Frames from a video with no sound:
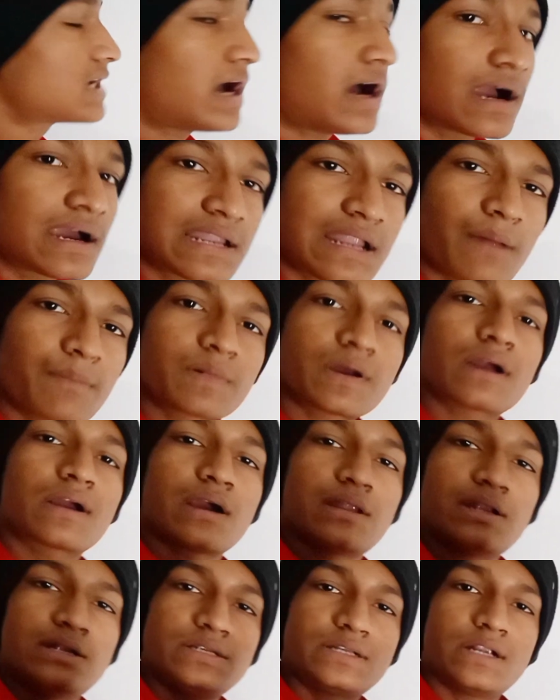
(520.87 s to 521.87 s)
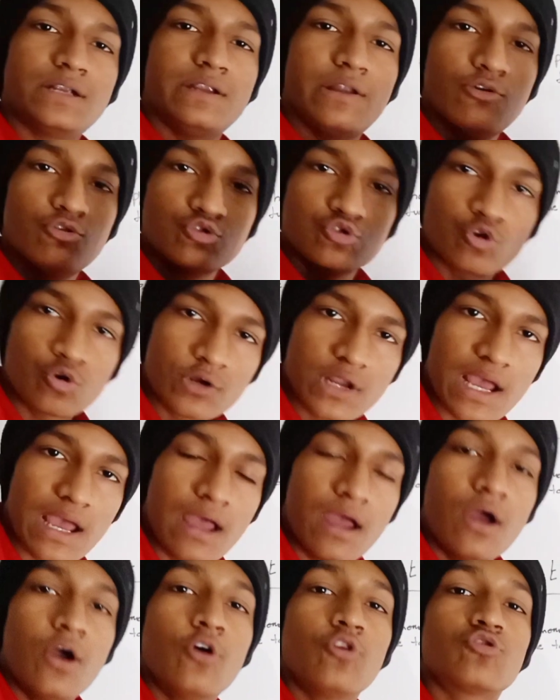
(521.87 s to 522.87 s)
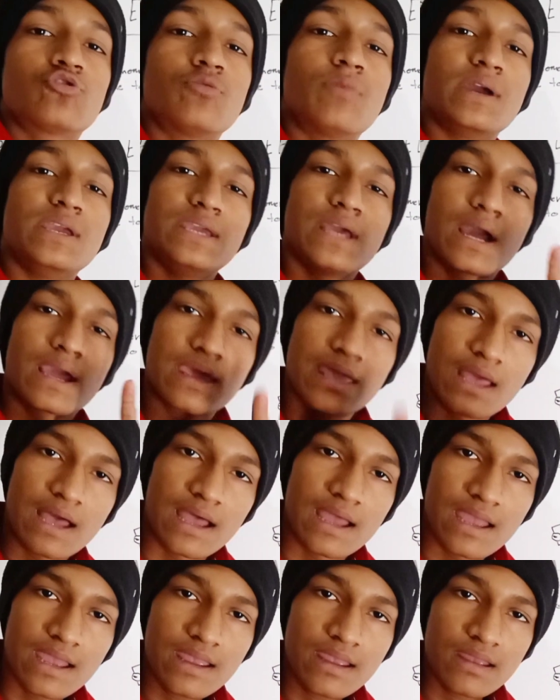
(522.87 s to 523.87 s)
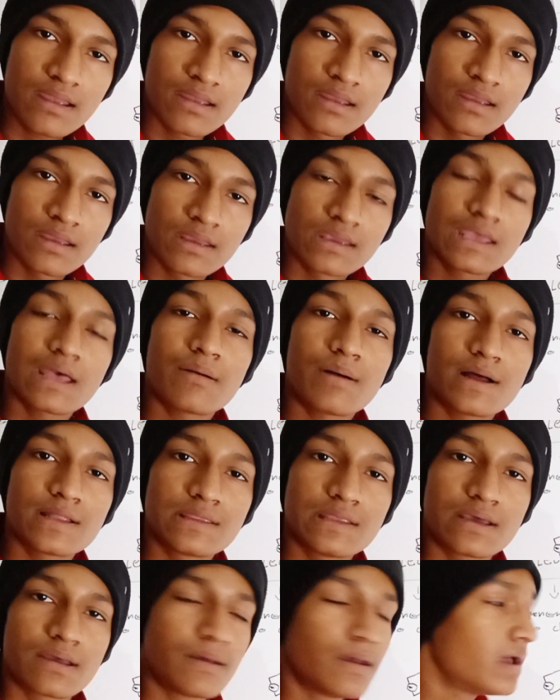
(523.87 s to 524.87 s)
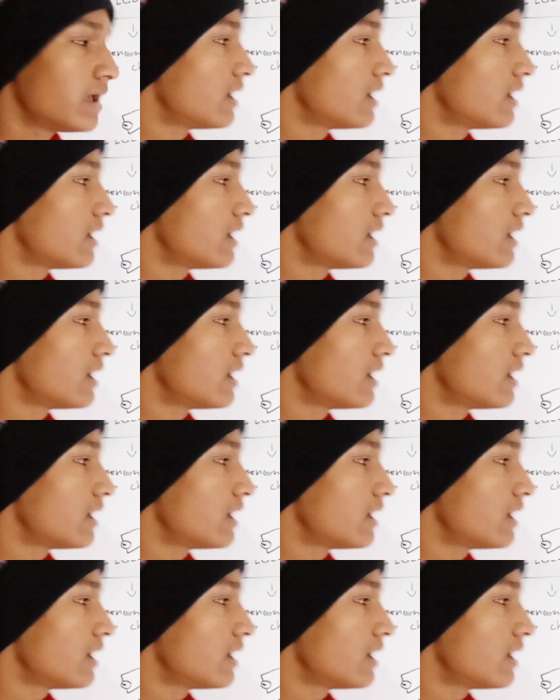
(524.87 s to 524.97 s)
से अगर आपका करंट इंड्यूस हो रहा है तो भैया क्या है क्या बात है